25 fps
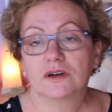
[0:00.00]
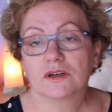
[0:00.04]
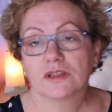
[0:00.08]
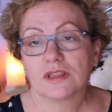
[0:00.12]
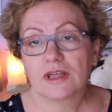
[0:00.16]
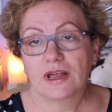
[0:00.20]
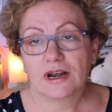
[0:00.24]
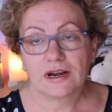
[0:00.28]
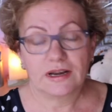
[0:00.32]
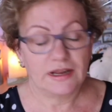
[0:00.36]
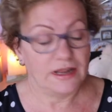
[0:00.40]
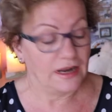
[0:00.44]

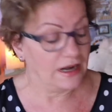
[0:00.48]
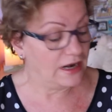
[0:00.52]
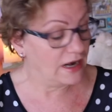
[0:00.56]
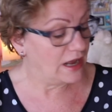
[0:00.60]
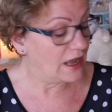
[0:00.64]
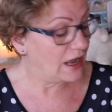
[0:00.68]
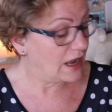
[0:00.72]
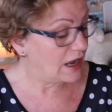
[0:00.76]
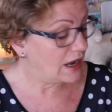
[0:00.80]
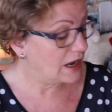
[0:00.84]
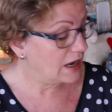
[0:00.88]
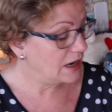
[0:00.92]
darle a
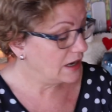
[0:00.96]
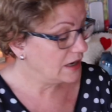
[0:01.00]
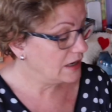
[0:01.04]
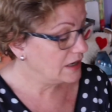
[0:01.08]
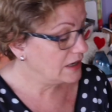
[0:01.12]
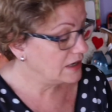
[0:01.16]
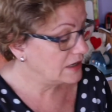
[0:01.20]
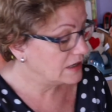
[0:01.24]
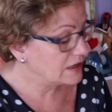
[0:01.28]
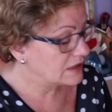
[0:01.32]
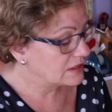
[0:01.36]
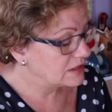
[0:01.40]

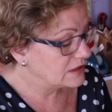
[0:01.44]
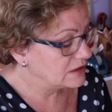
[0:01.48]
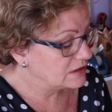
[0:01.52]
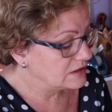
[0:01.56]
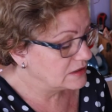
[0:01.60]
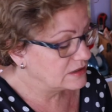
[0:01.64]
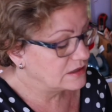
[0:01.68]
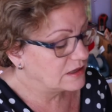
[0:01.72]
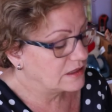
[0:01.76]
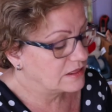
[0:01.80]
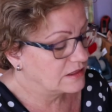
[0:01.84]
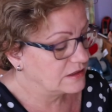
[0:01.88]
like,
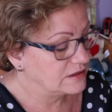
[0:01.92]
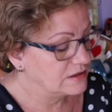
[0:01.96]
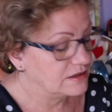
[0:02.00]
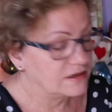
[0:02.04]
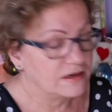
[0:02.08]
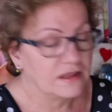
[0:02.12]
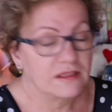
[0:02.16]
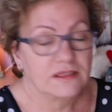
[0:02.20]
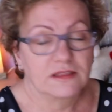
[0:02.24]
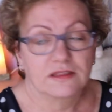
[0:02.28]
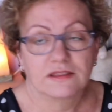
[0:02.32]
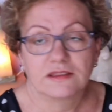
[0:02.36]
etcétera,
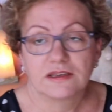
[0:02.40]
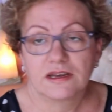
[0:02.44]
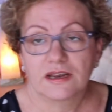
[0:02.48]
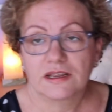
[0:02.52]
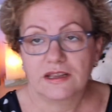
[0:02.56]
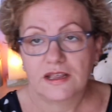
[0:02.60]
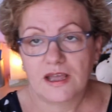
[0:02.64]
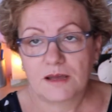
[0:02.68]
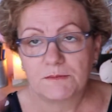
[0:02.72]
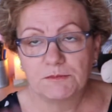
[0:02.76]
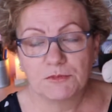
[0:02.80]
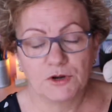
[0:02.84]
etcétera, etcétera.
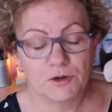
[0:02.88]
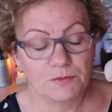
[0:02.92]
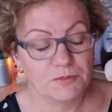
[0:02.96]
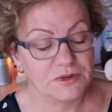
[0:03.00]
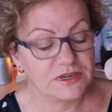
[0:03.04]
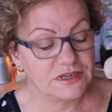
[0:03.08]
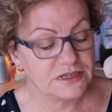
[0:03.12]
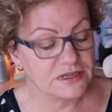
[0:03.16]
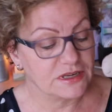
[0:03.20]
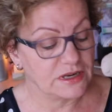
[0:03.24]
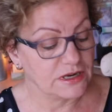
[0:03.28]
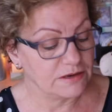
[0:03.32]
Ya me lo
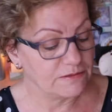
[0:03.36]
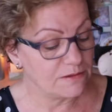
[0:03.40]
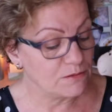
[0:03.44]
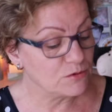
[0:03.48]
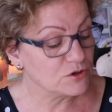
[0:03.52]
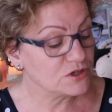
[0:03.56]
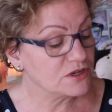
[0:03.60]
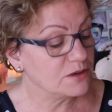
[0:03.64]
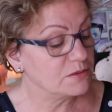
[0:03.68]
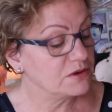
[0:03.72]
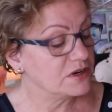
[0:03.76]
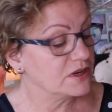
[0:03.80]
pensaré.
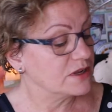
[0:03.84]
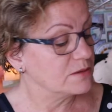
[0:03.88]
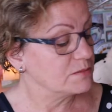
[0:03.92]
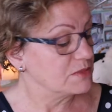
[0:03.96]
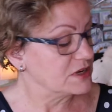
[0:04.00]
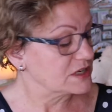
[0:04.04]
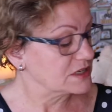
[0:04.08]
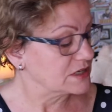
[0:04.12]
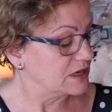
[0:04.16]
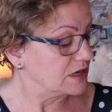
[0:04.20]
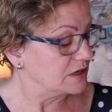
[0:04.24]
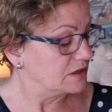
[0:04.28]
Vamos a ver qué
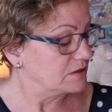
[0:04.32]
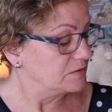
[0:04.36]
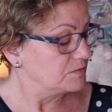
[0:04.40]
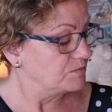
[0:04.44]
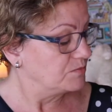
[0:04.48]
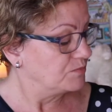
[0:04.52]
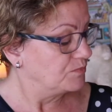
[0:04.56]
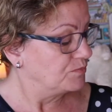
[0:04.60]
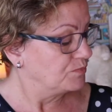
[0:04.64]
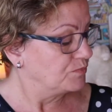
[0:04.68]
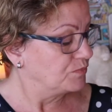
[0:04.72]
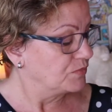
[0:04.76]
más hay.
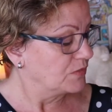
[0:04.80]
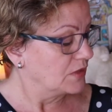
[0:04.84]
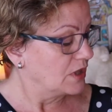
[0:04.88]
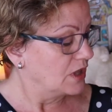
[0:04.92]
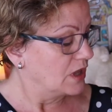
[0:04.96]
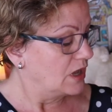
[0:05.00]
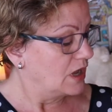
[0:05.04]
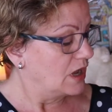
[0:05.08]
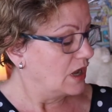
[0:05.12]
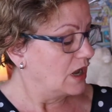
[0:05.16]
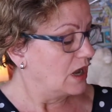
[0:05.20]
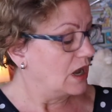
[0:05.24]

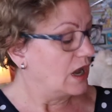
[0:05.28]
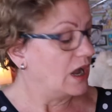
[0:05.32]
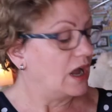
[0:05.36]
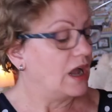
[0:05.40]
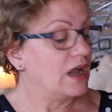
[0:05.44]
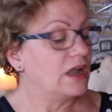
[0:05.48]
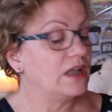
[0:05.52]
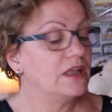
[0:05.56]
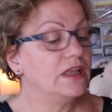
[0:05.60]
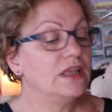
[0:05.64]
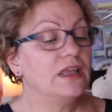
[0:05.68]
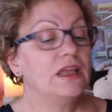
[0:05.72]

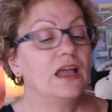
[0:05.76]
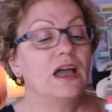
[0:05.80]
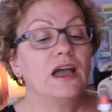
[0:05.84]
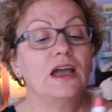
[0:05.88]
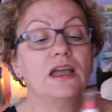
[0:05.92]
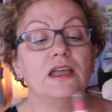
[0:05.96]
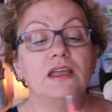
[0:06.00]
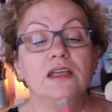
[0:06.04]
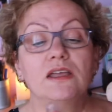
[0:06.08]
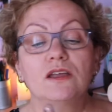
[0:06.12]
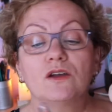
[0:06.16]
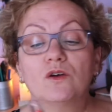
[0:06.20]
Aquí
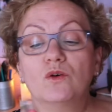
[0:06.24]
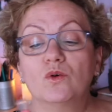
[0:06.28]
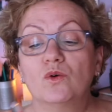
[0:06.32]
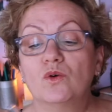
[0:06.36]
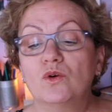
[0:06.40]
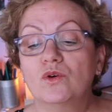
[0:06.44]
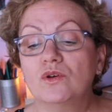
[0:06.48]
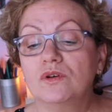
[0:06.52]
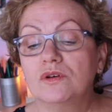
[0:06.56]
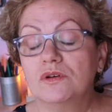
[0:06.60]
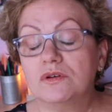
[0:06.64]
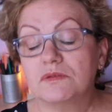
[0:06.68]
hay
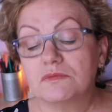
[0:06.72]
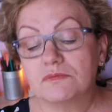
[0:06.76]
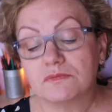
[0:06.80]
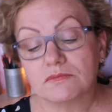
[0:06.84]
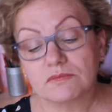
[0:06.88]
un